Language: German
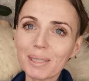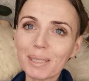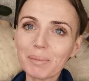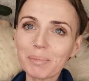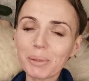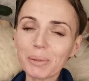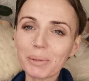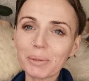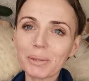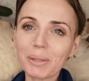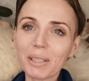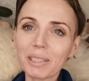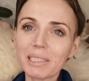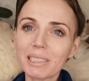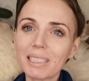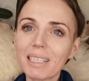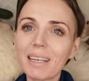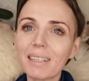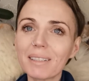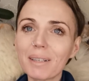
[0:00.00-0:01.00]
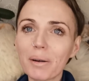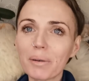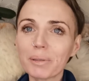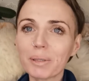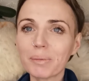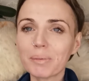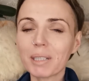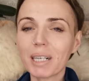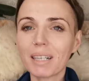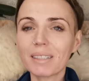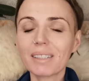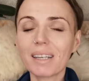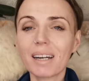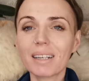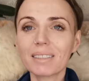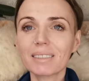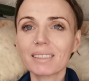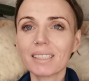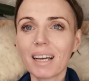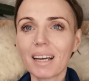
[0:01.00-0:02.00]
Ich begrüße euch sehr hier auf dem
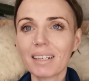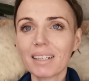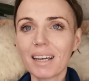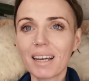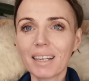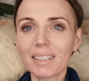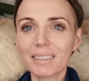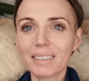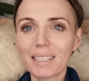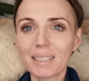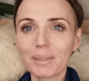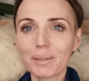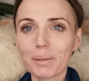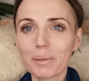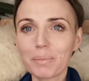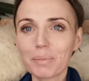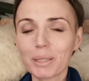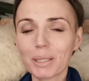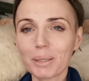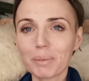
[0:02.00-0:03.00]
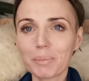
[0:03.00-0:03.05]
Kanal des Anaha-Zentrums.